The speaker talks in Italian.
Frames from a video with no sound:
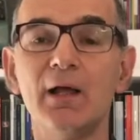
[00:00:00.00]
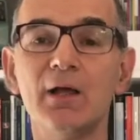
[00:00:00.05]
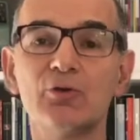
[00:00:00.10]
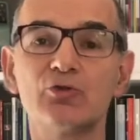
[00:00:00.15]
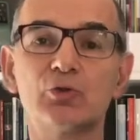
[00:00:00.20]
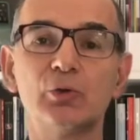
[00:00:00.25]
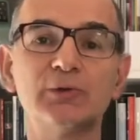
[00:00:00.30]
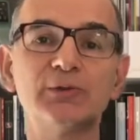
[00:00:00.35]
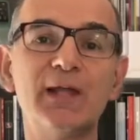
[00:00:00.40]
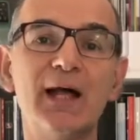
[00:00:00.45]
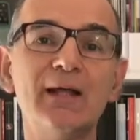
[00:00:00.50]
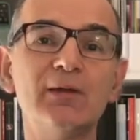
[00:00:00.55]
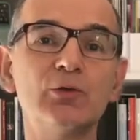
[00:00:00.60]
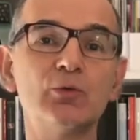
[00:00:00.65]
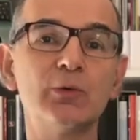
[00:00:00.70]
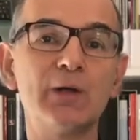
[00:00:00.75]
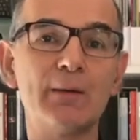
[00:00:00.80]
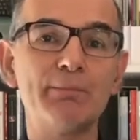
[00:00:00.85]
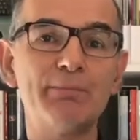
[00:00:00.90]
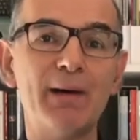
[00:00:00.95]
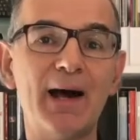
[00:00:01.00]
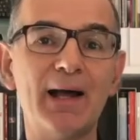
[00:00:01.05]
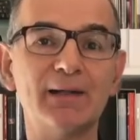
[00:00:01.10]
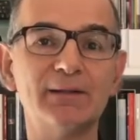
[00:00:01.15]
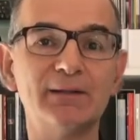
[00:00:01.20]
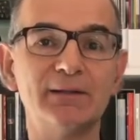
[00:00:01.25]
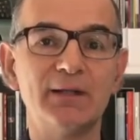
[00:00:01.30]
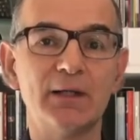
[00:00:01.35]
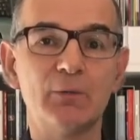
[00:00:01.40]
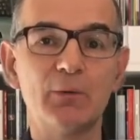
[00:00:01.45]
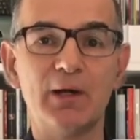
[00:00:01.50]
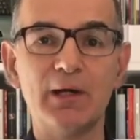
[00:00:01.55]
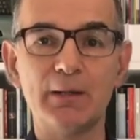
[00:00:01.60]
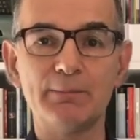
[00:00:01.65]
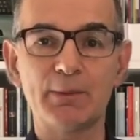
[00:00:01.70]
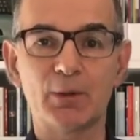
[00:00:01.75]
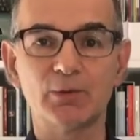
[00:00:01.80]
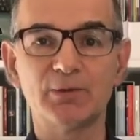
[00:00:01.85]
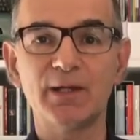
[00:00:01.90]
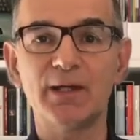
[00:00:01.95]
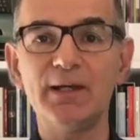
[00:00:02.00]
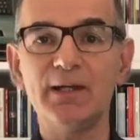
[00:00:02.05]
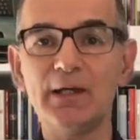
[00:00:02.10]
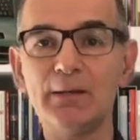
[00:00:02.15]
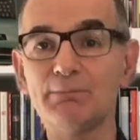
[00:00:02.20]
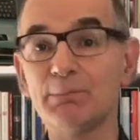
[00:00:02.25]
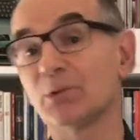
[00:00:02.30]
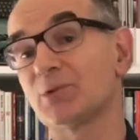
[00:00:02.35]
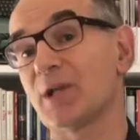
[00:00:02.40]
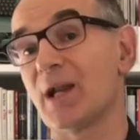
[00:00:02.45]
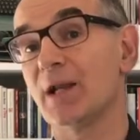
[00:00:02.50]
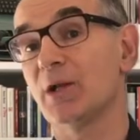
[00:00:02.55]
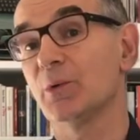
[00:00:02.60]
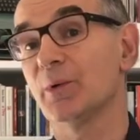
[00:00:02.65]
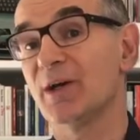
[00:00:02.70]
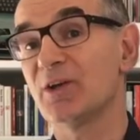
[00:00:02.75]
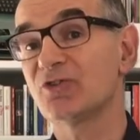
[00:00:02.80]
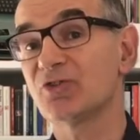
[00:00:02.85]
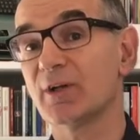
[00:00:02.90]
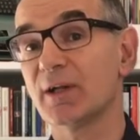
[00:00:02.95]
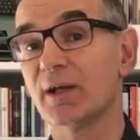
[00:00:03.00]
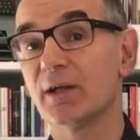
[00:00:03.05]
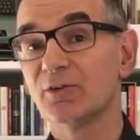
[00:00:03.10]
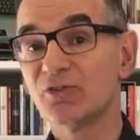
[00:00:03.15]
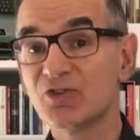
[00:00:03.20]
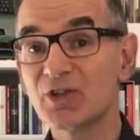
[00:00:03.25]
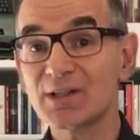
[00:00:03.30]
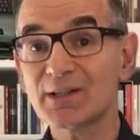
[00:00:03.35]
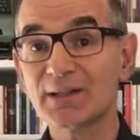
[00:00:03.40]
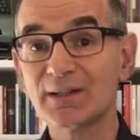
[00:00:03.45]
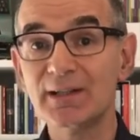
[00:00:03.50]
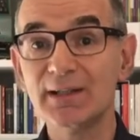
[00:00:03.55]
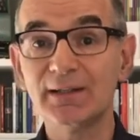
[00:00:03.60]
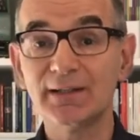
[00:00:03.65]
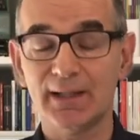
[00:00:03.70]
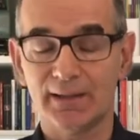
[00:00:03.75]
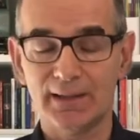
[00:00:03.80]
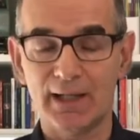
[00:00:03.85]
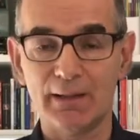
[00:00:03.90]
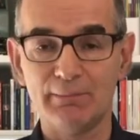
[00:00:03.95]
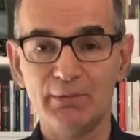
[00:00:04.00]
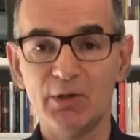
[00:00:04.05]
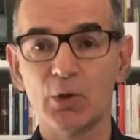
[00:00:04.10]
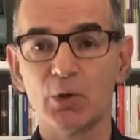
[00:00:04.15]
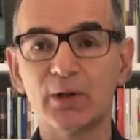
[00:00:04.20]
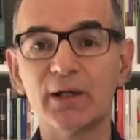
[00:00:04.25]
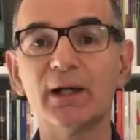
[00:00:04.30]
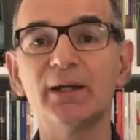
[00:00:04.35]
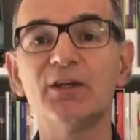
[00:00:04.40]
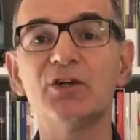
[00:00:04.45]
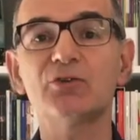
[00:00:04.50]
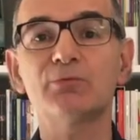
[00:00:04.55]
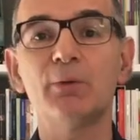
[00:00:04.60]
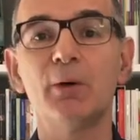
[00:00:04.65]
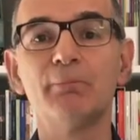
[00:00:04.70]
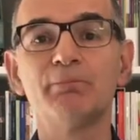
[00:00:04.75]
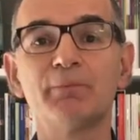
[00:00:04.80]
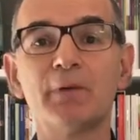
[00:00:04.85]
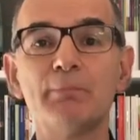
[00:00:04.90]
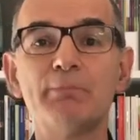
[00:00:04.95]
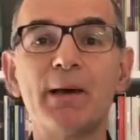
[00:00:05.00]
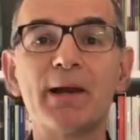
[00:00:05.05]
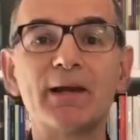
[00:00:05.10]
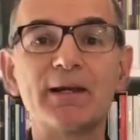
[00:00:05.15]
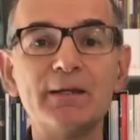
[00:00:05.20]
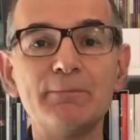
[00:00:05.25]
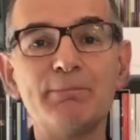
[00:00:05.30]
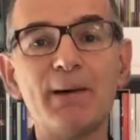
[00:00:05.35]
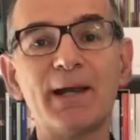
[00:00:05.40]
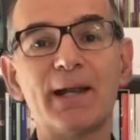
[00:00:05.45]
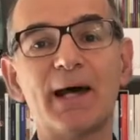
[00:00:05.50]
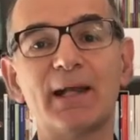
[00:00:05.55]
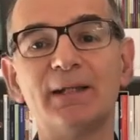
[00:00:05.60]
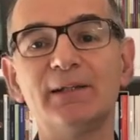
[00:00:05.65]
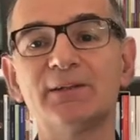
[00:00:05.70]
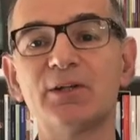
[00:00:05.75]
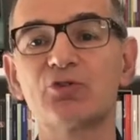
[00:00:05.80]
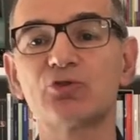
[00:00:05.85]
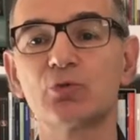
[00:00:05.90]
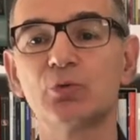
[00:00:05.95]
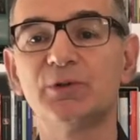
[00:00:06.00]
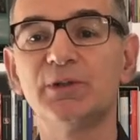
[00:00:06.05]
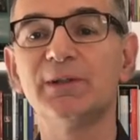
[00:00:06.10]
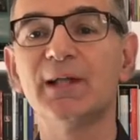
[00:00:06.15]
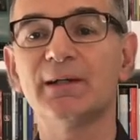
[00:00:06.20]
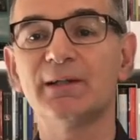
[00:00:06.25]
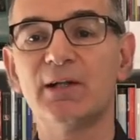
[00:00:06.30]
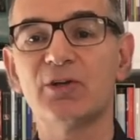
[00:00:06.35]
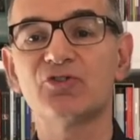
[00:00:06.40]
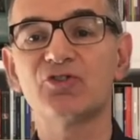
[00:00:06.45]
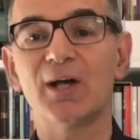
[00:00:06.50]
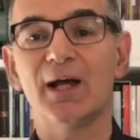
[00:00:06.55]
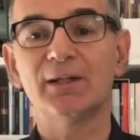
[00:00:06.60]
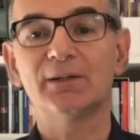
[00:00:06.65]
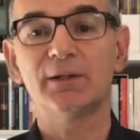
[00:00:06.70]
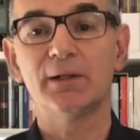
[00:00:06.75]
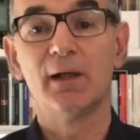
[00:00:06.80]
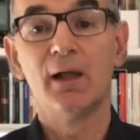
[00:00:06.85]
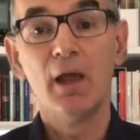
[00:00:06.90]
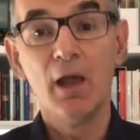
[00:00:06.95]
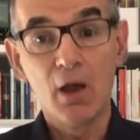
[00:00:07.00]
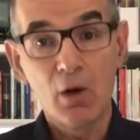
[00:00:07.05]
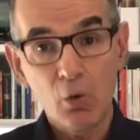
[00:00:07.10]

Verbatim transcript: soltanto una parte di quelle proteine potranno essere gestite dal mio organismo per riparare i tessuti danneggiati.